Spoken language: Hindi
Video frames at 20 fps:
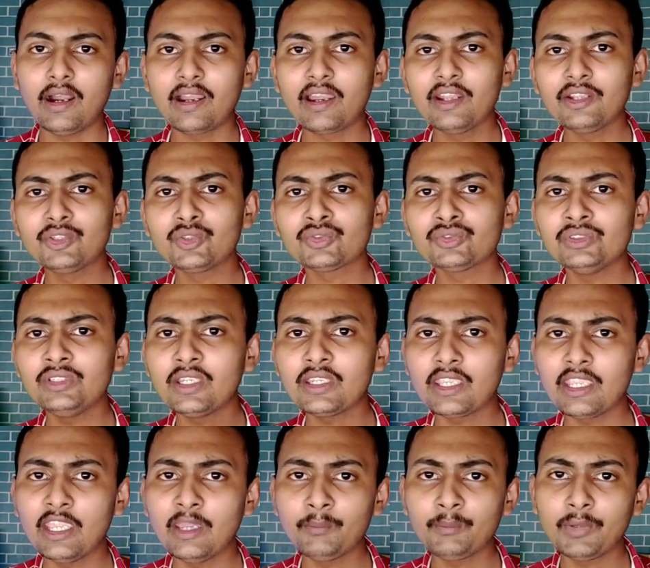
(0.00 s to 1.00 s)
अगर दोस्तों ये
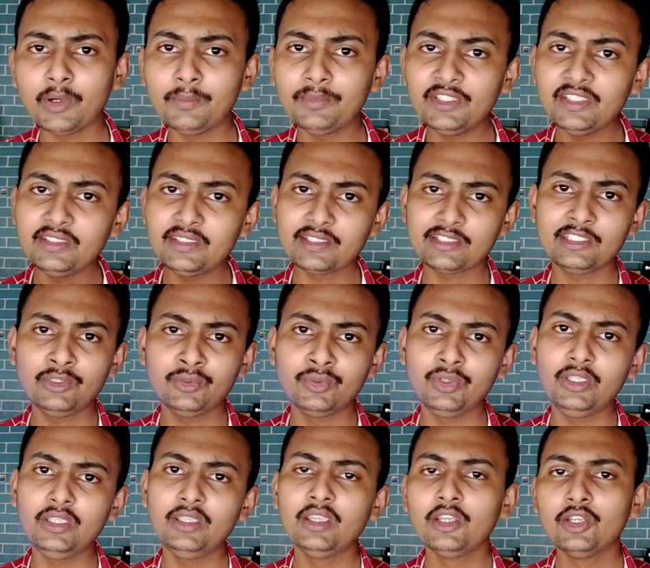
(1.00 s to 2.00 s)
गेम पबजी जैसी
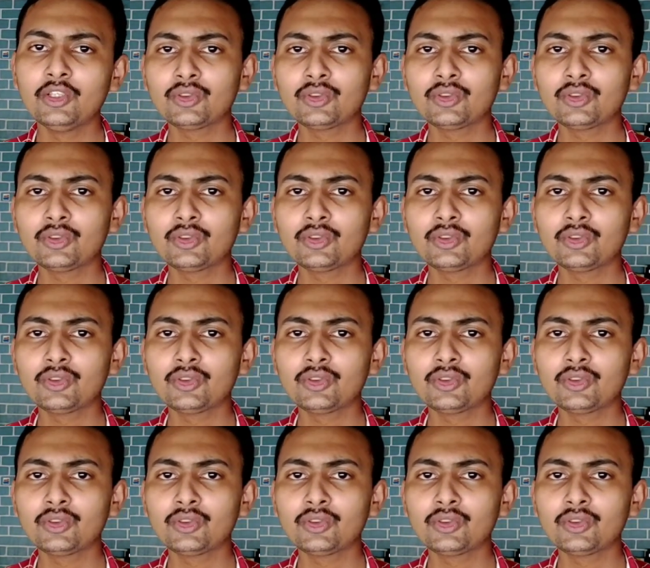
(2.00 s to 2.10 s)
हुई